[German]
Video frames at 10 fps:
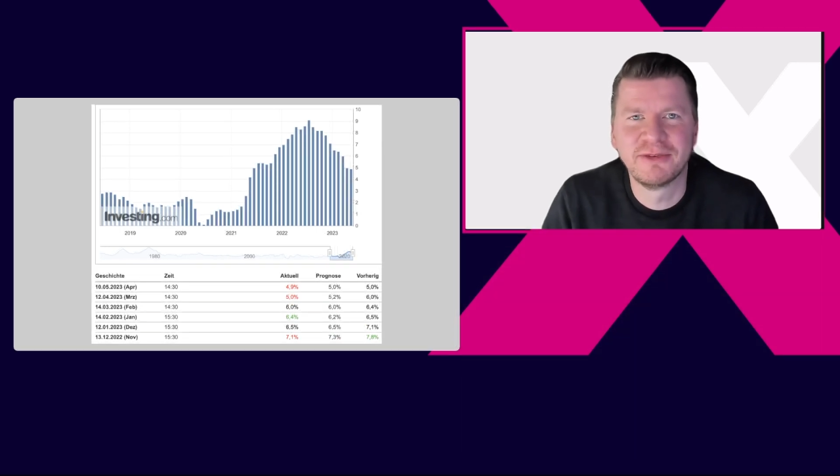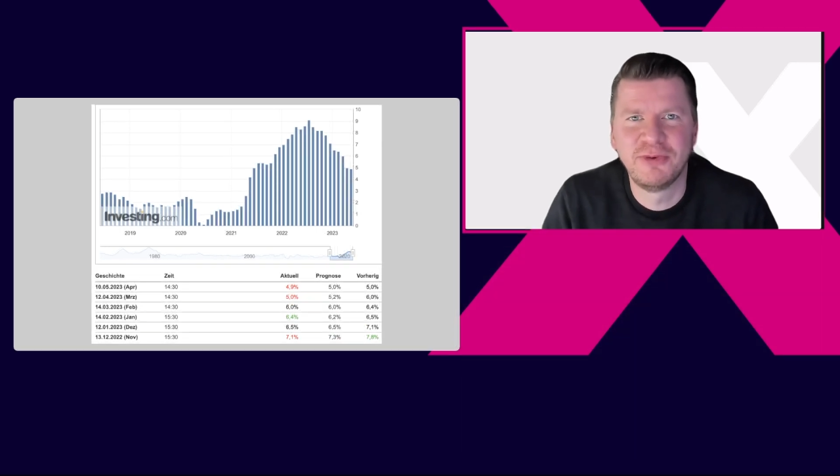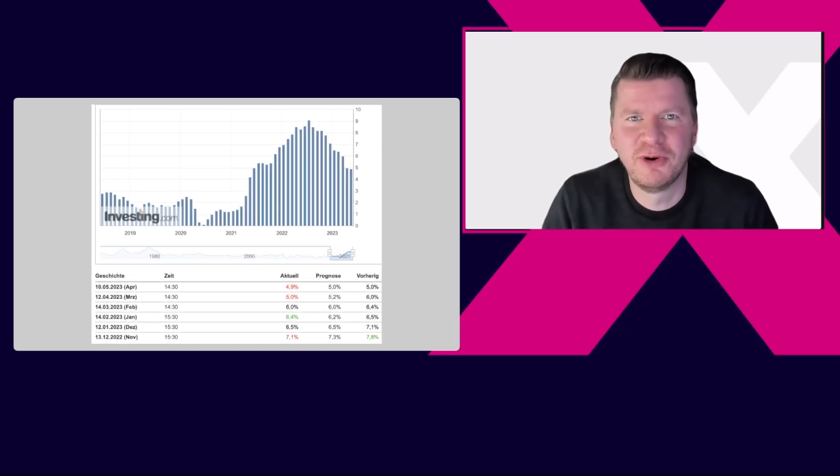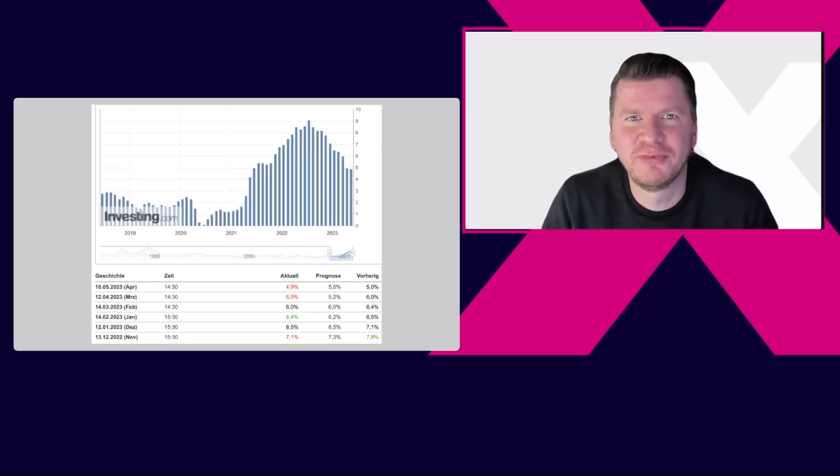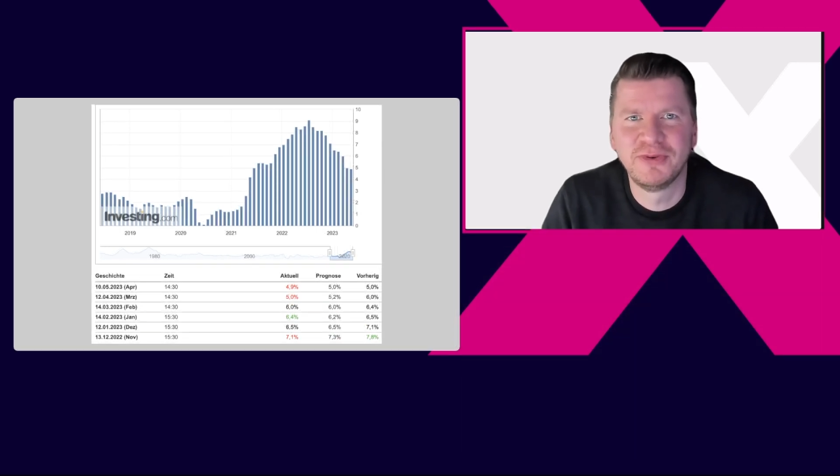
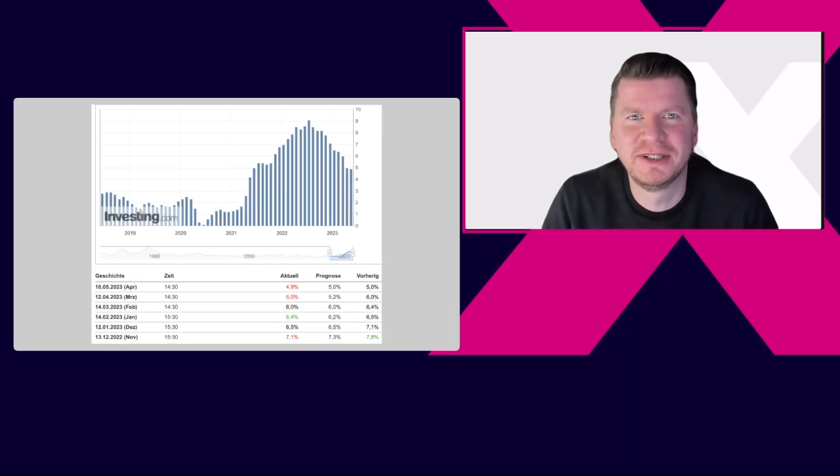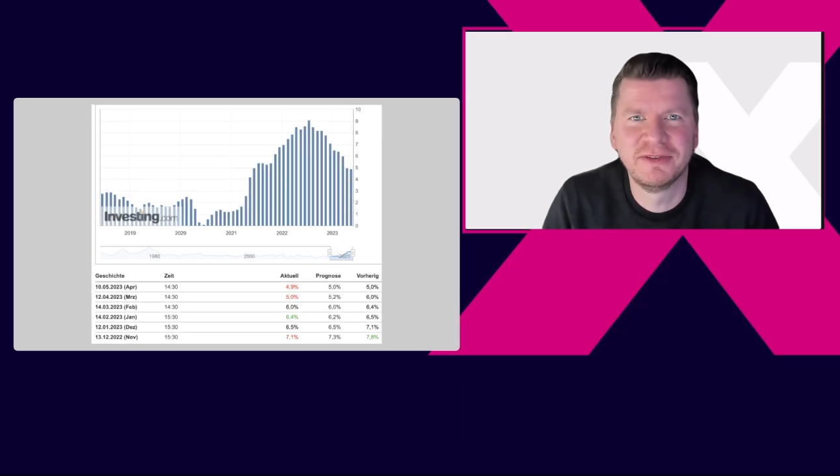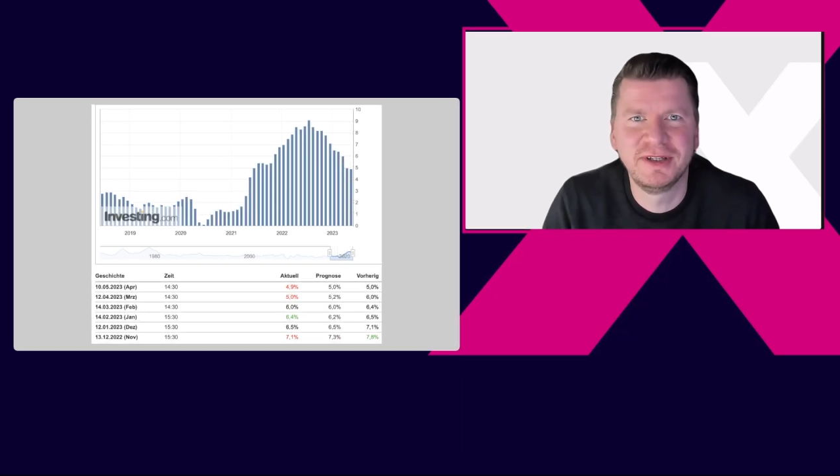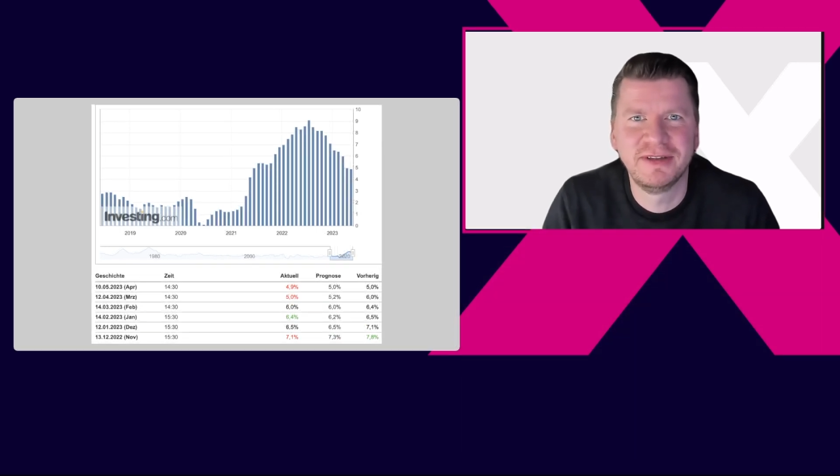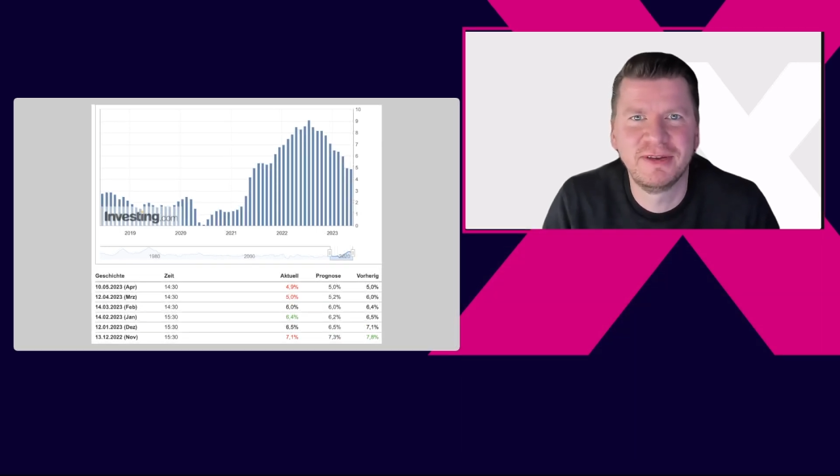Vorfilter
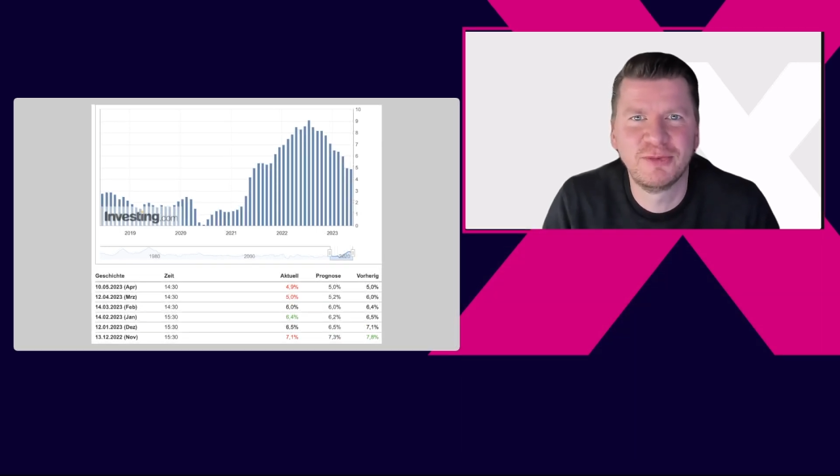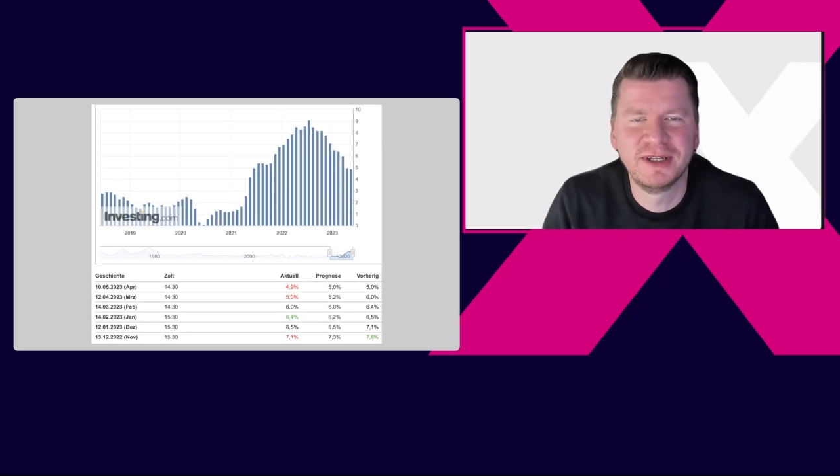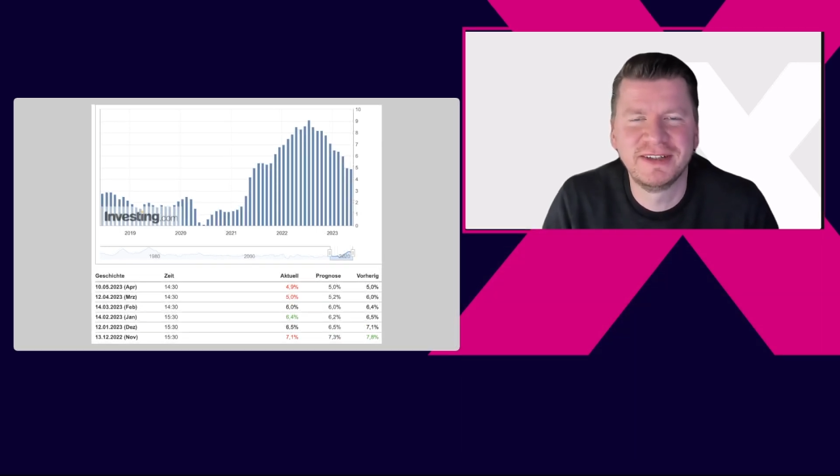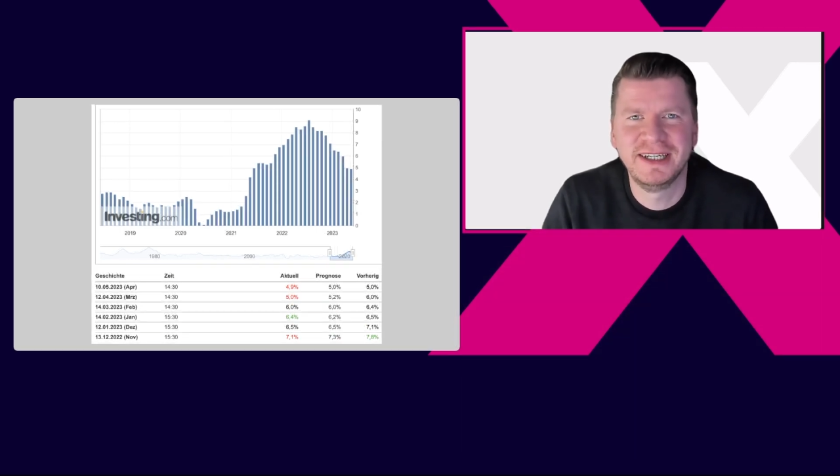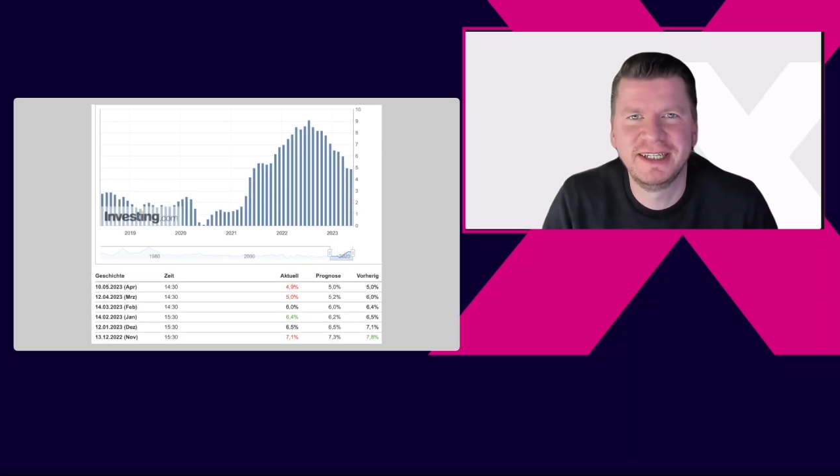wie die
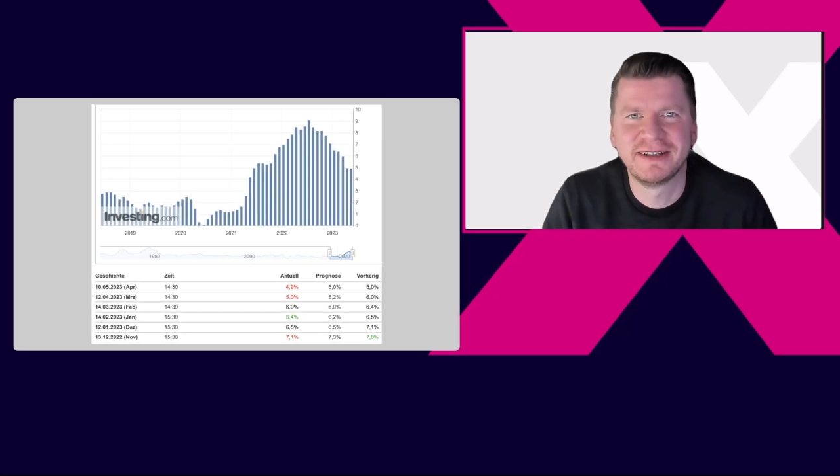Saisonalität,